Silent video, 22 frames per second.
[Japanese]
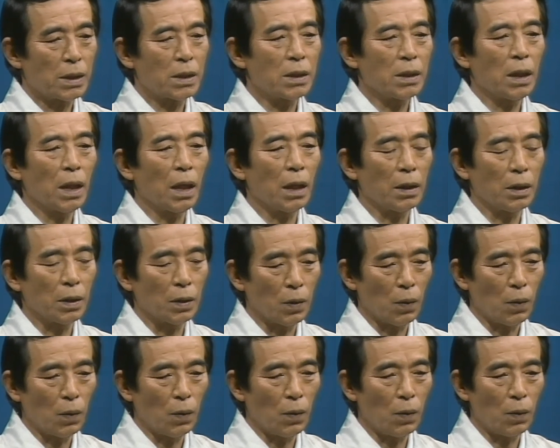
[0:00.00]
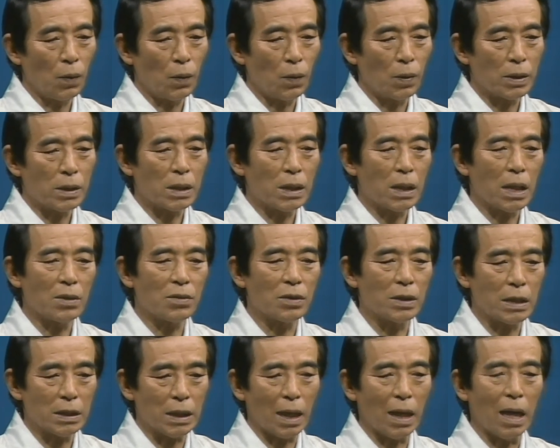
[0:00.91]
年の4
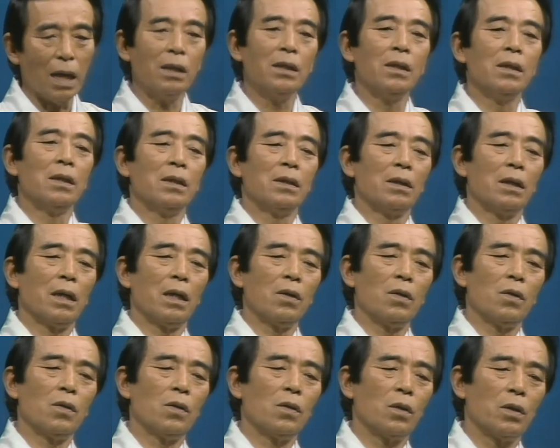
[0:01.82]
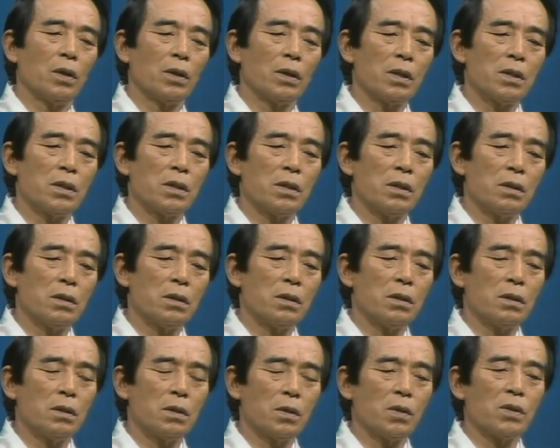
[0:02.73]
月でしたがあの
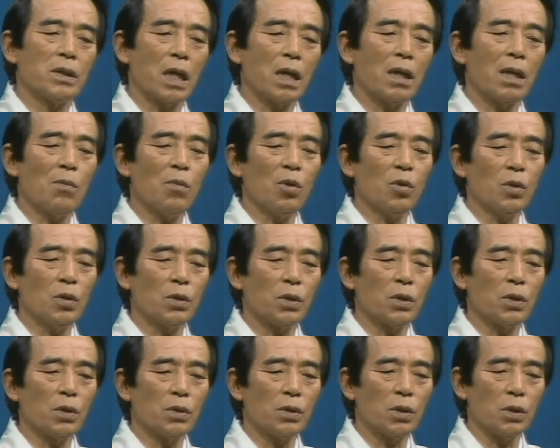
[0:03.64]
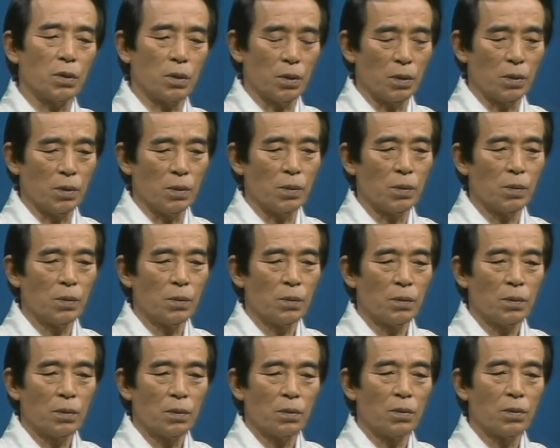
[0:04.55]
私の坂本豊造という
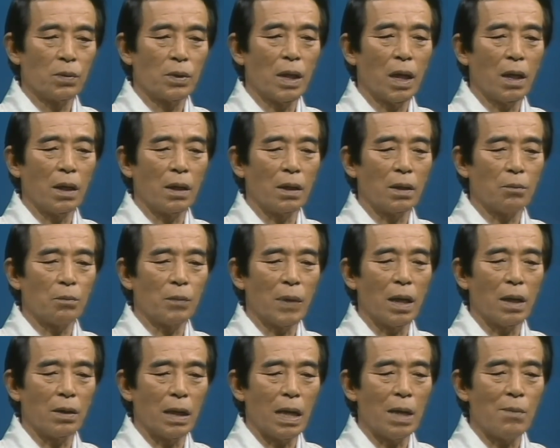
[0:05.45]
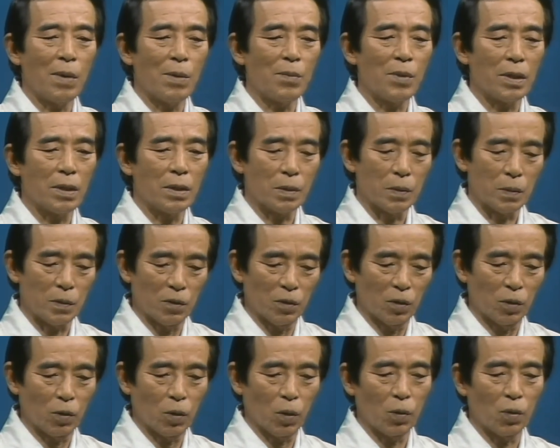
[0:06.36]
まあ、奄美
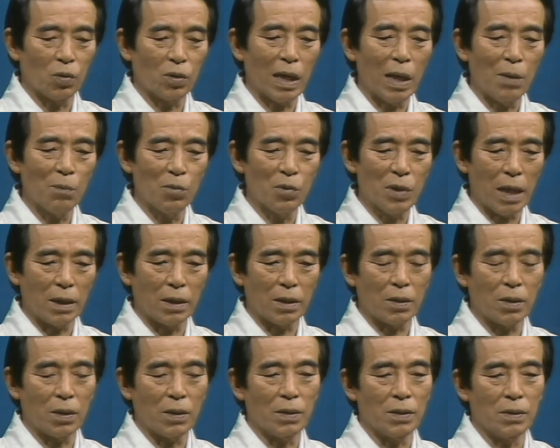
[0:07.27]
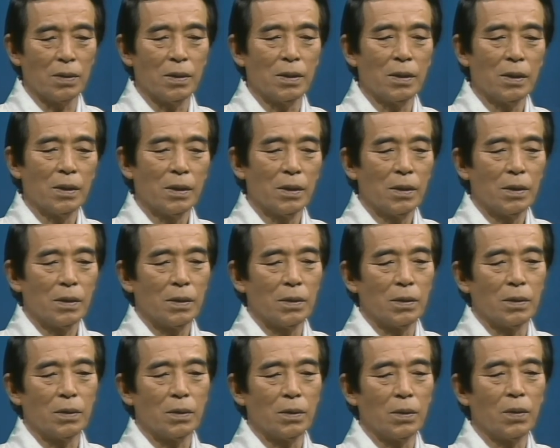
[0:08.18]
群島の右県村とい
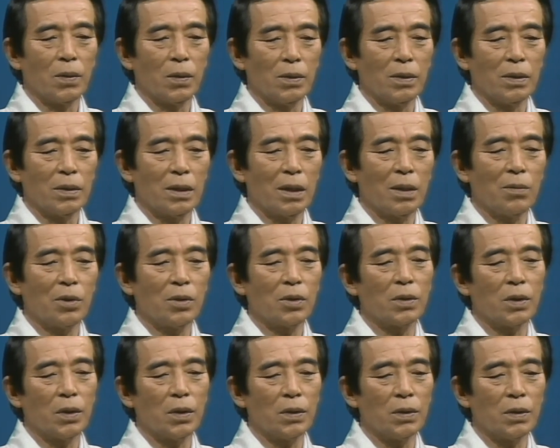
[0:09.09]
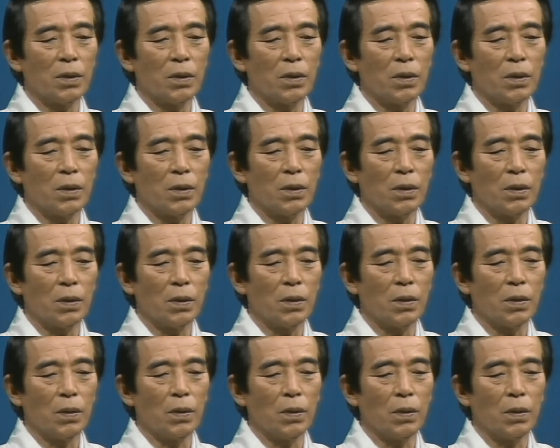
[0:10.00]
うところに坂本豊造
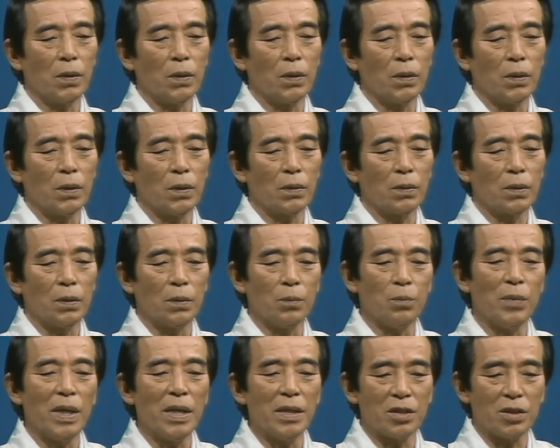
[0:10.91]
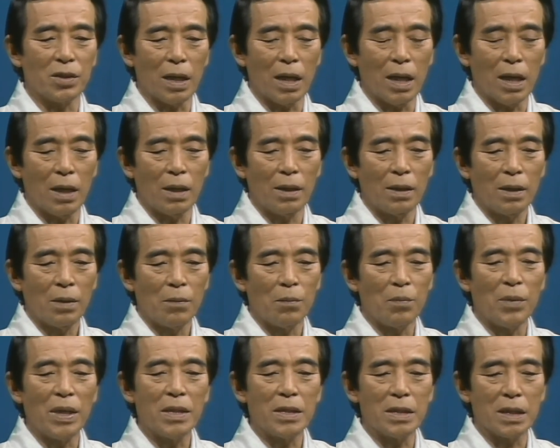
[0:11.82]
という名士が
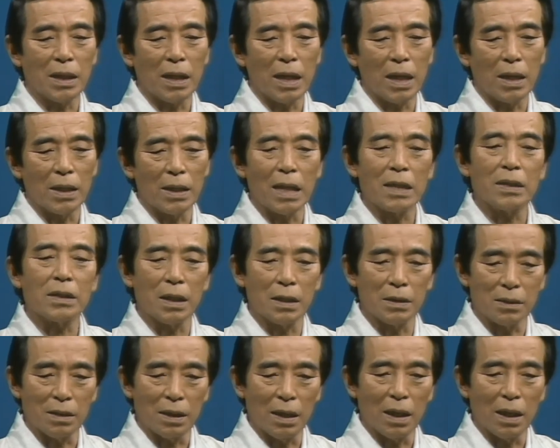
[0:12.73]
名人がいらしてですね、